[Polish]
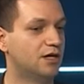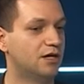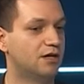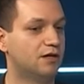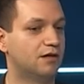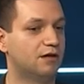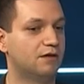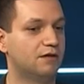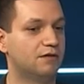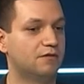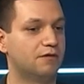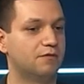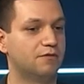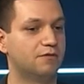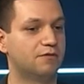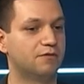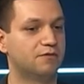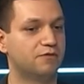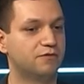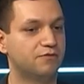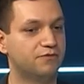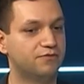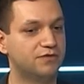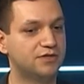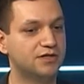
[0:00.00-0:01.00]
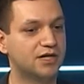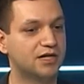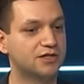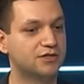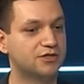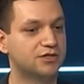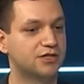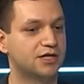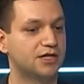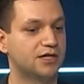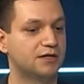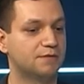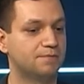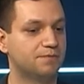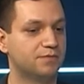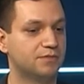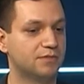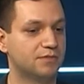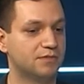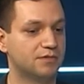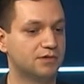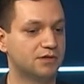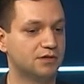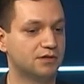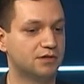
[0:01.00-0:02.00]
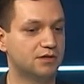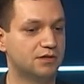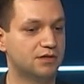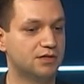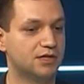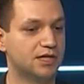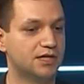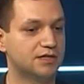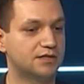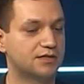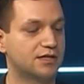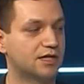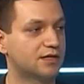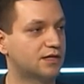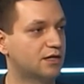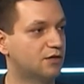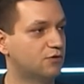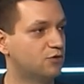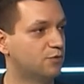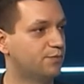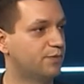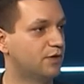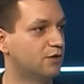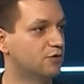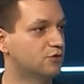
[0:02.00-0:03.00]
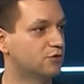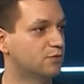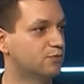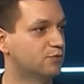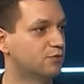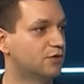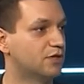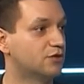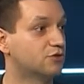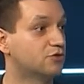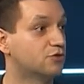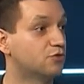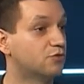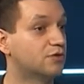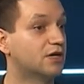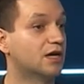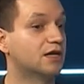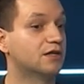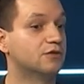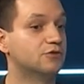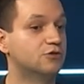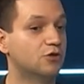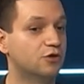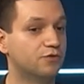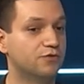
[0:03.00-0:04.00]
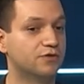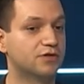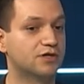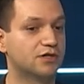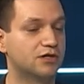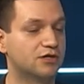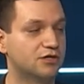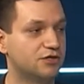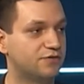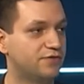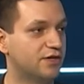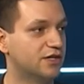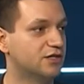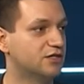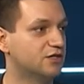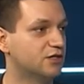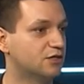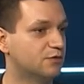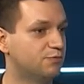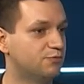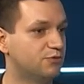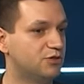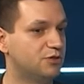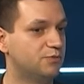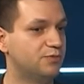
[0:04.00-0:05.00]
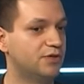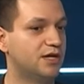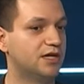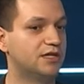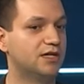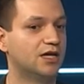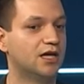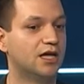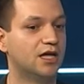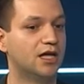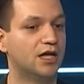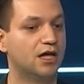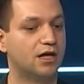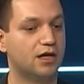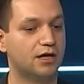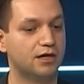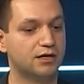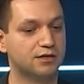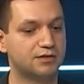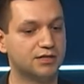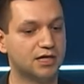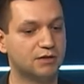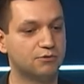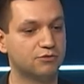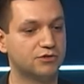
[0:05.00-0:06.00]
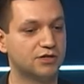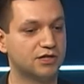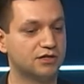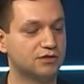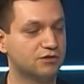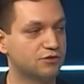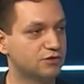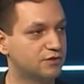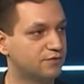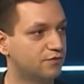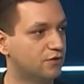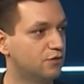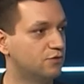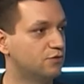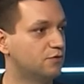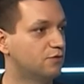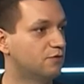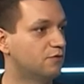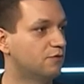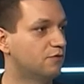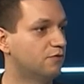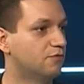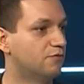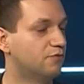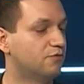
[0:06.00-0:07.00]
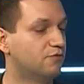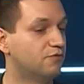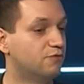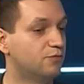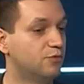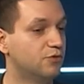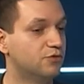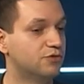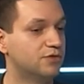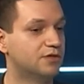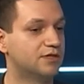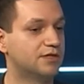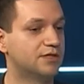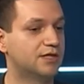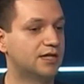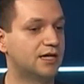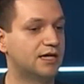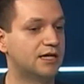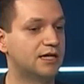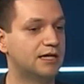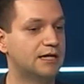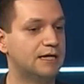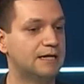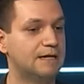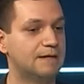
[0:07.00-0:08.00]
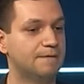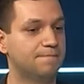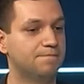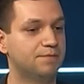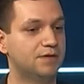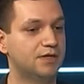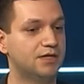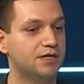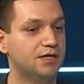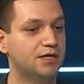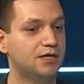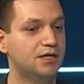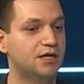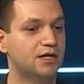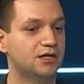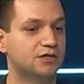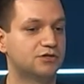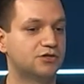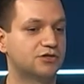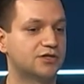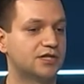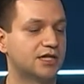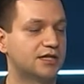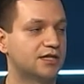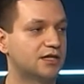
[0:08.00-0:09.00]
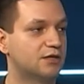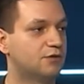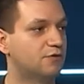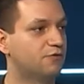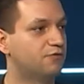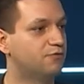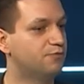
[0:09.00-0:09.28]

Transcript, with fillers: E, widać, że jest taka grupa osób, która szuka nowych, świeżych brzmień, e, cały czas rozwoju w muzyce i coś takiego w